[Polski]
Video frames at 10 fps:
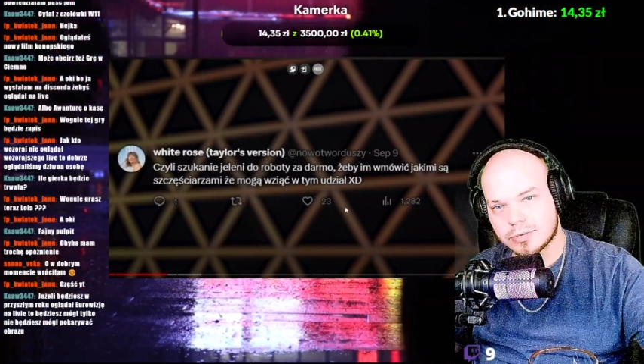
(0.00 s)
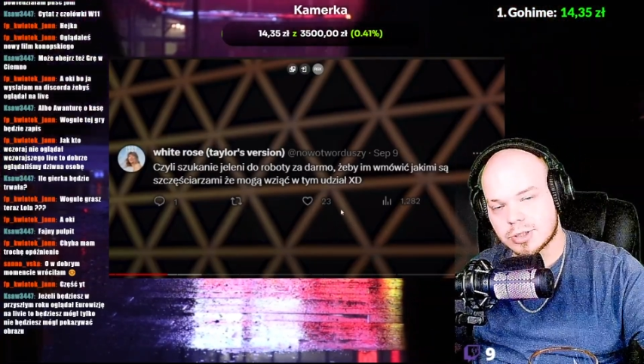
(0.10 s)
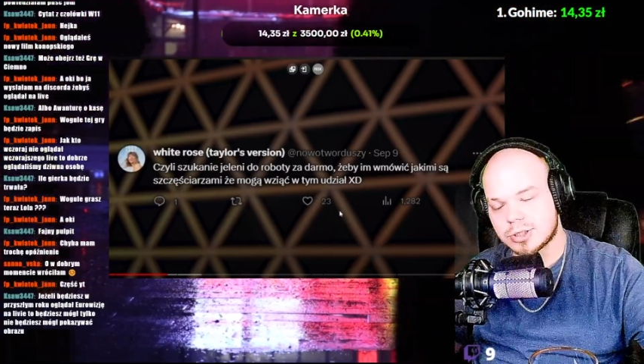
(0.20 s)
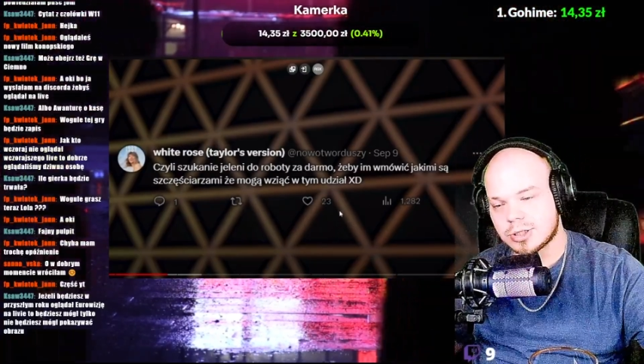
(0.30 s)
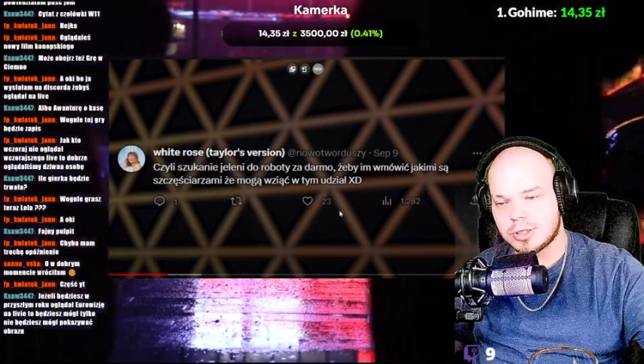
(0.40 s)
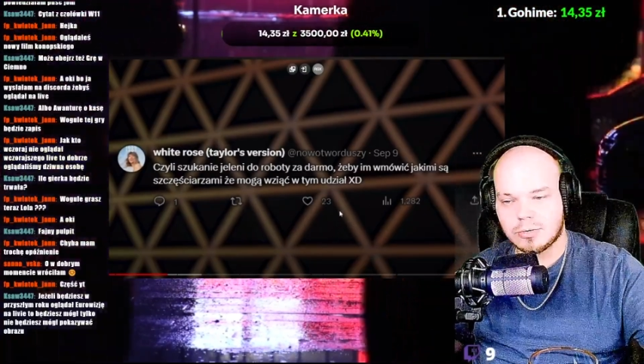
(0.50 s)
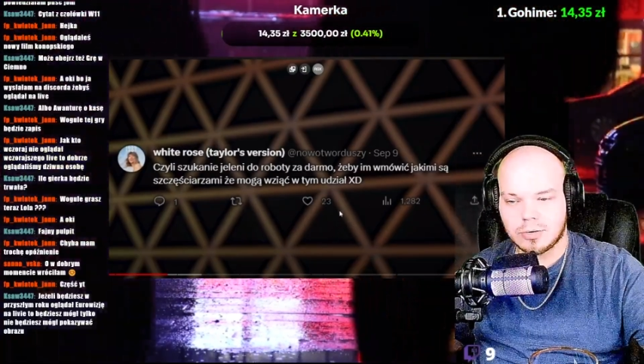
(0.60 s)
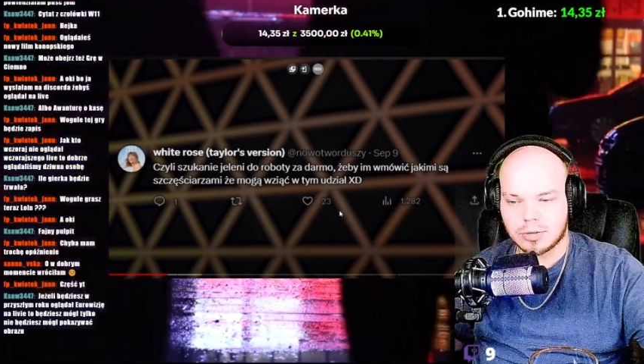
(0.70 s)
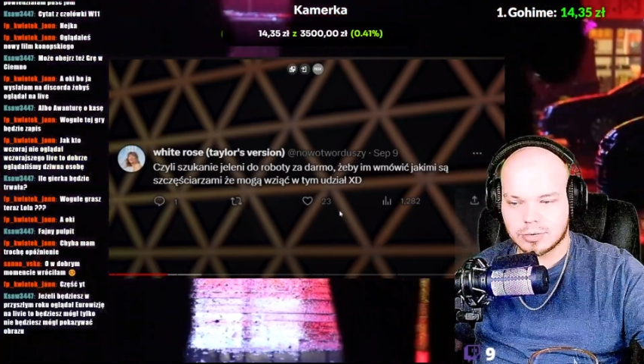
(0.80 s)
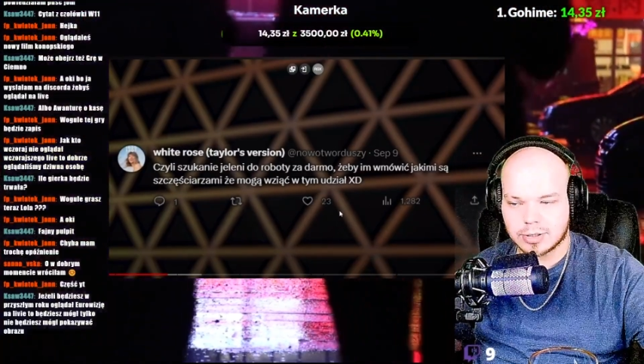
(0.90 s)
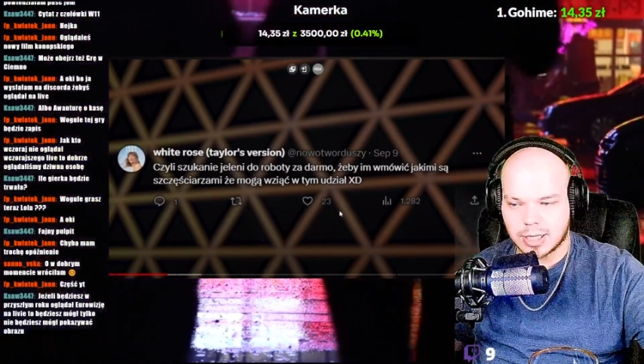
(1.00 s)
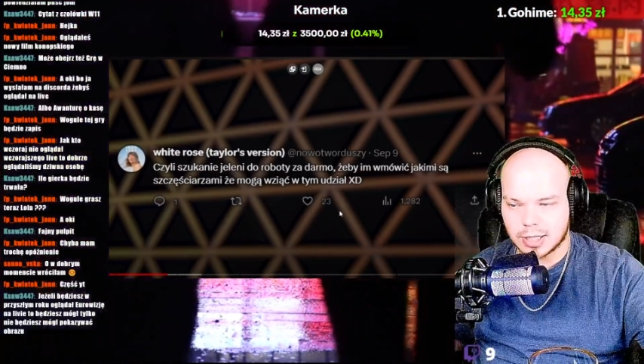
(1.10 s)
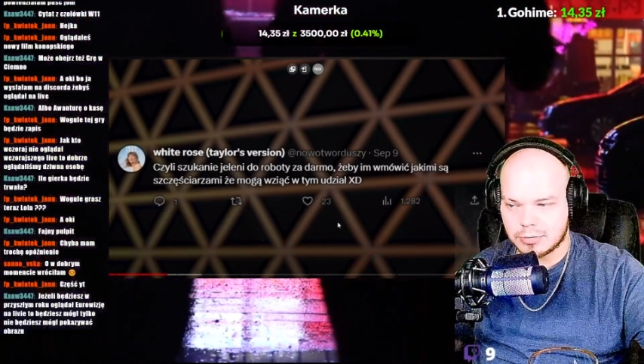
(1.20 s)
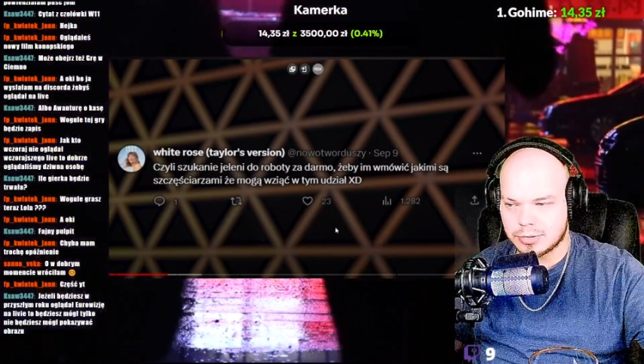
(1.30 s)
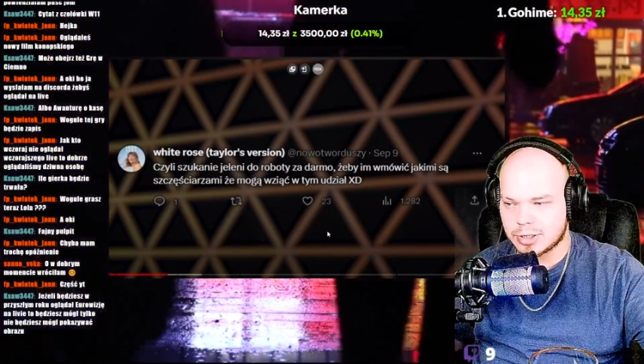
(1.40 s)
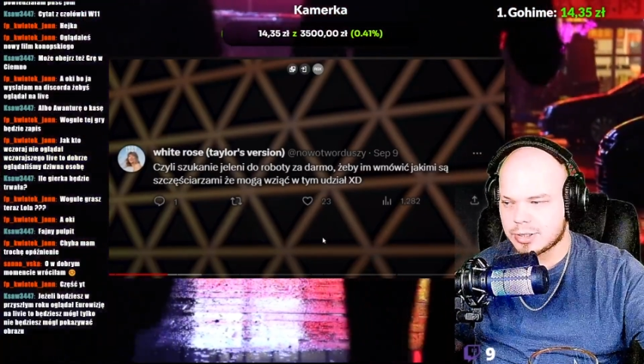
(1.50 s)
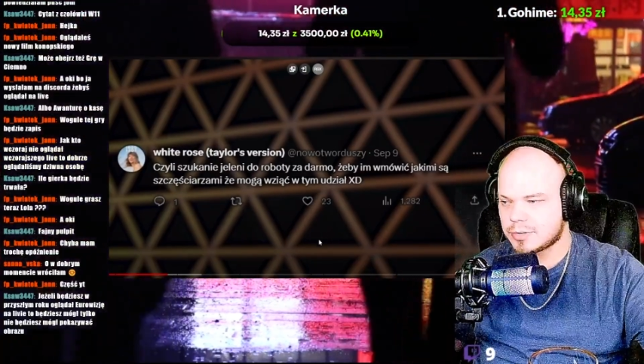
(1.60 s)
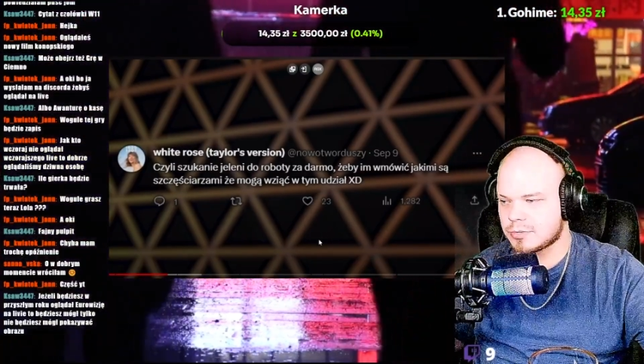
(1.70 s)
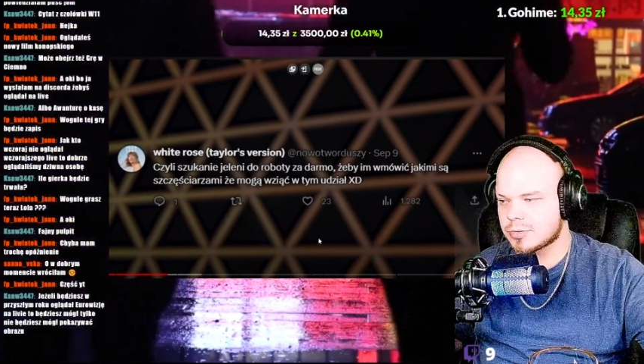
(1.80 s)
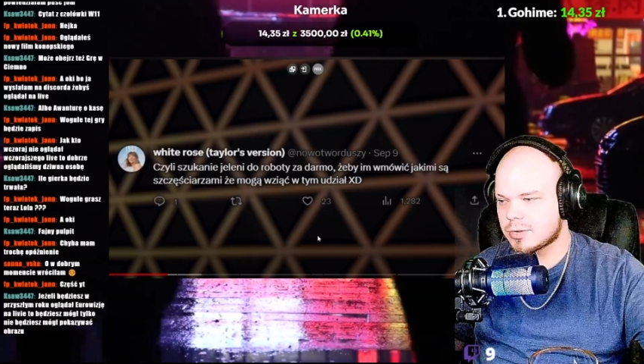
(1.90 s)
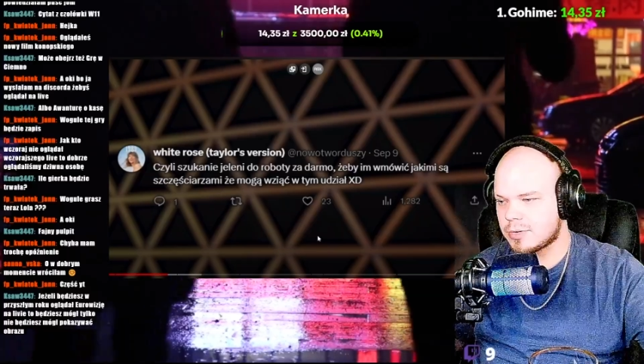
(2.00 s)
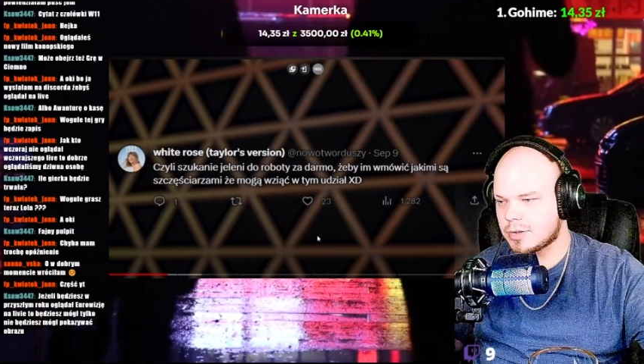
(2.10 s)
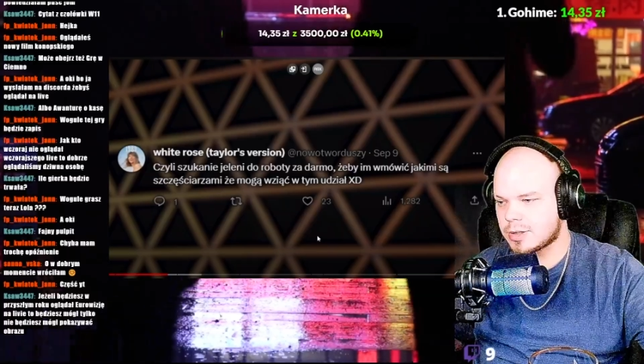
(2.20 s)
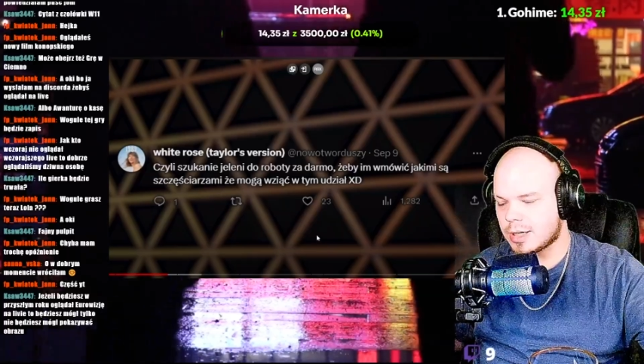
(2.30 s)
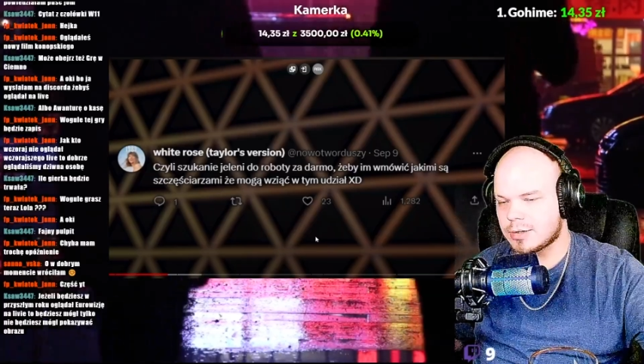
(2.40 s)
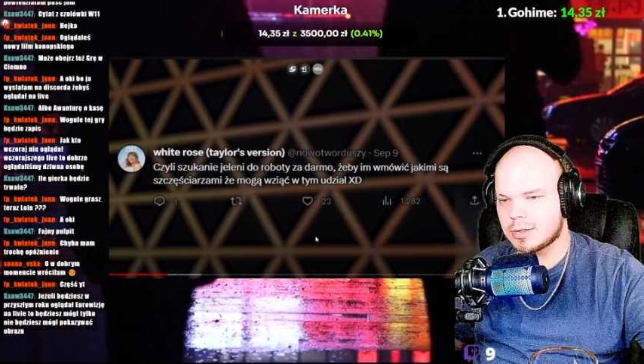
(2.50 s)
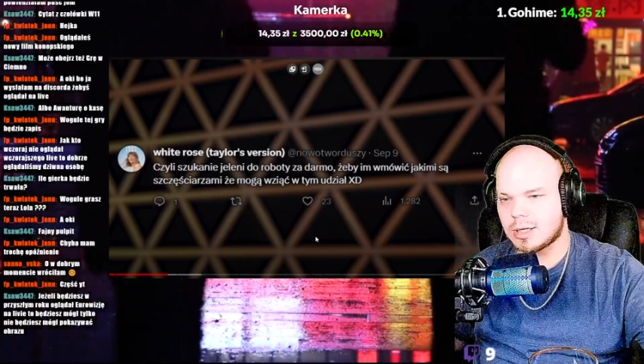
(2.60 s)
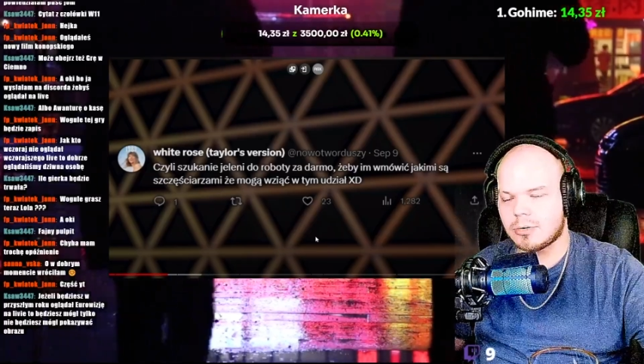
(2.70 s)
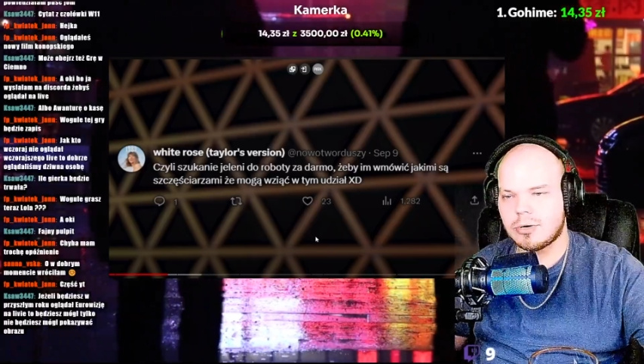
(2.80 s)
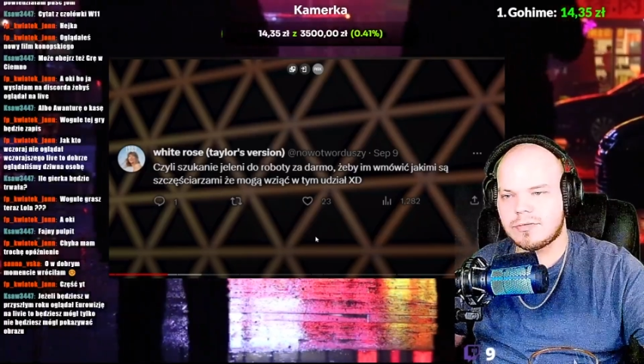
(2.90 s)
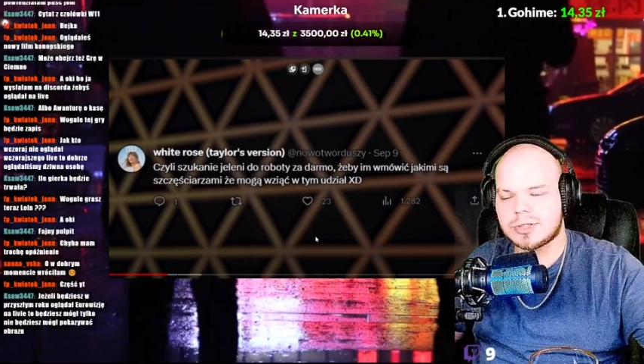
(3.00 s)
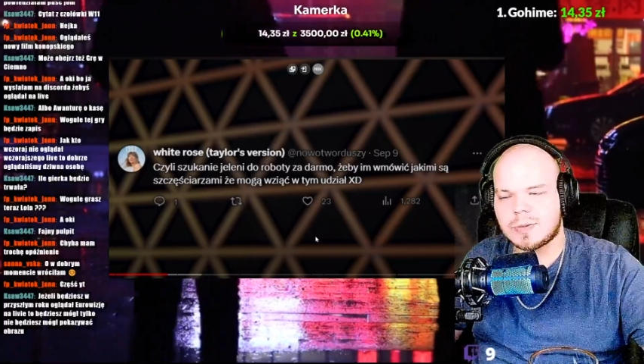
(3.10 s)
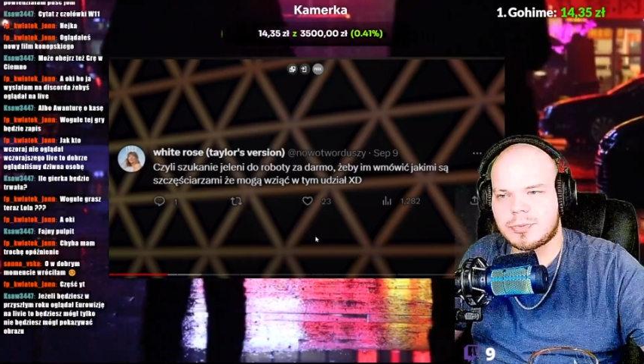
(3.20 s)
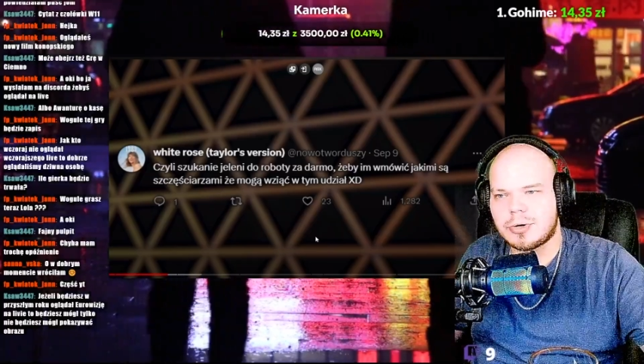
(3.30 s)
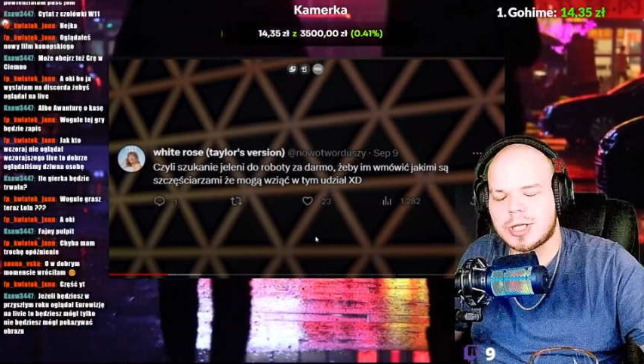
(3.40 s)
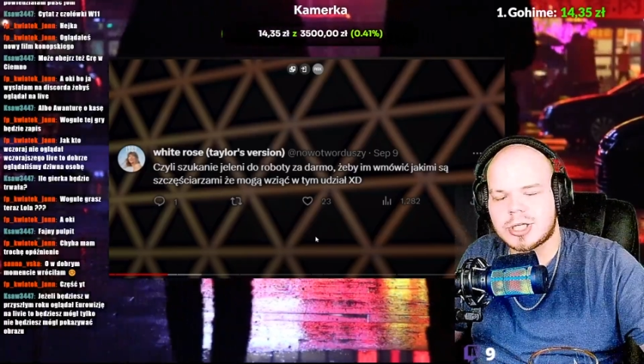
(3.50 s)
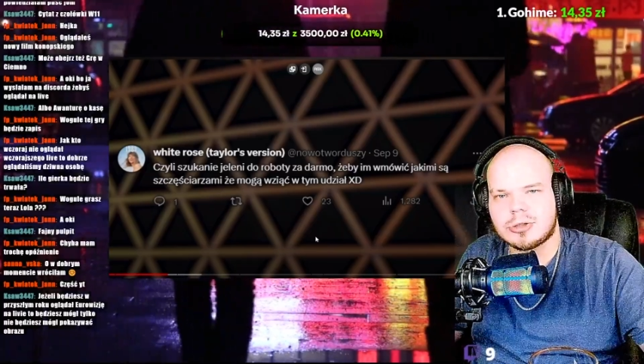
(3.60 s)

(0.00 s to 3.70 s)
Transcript: że dzieci ją oglądają, dzieci złożyły ten, na chuj wy się prujecie do